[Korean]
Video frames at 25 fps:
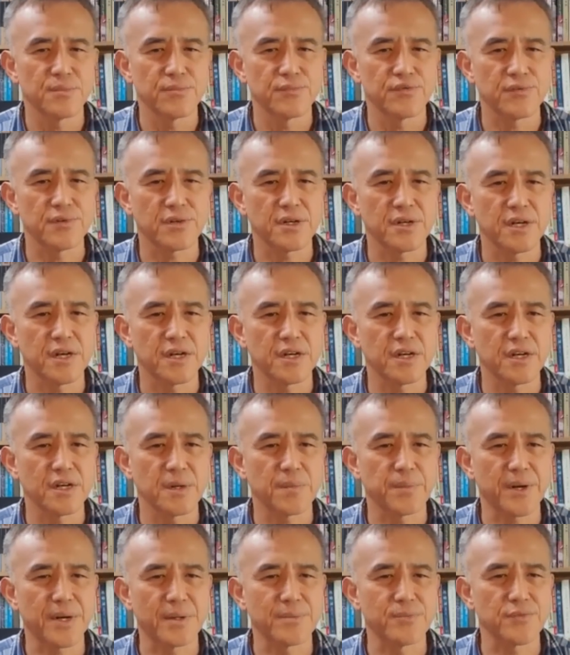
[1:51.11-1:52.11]

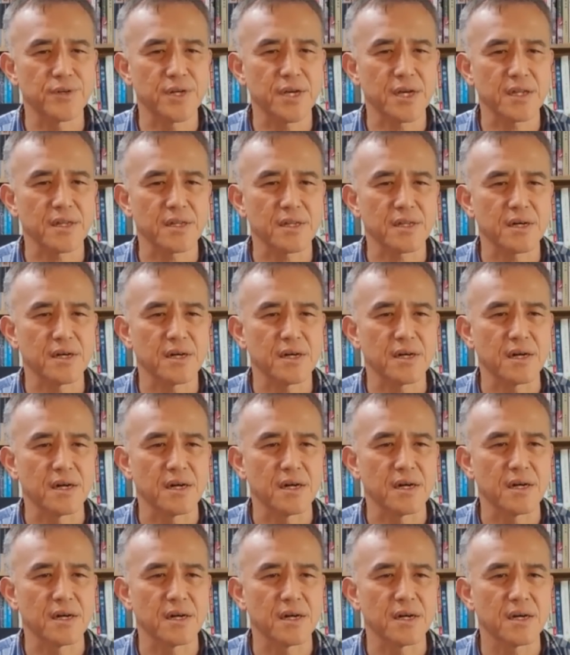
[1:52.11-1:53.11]
북한을
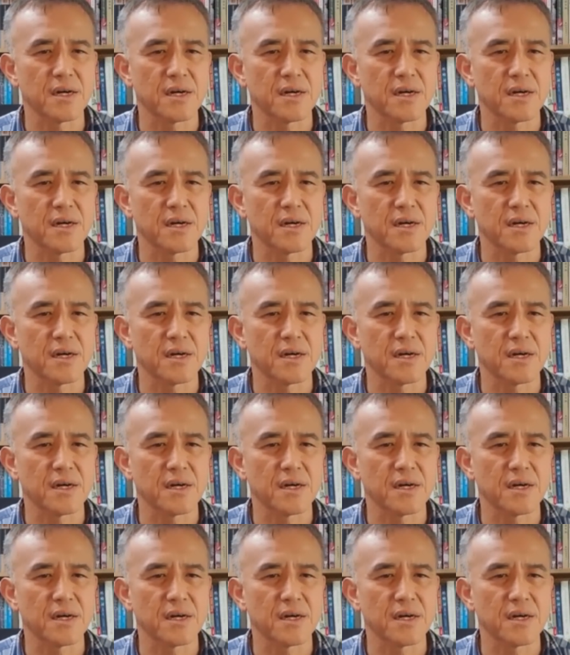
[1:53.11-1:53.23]
방문하겠다.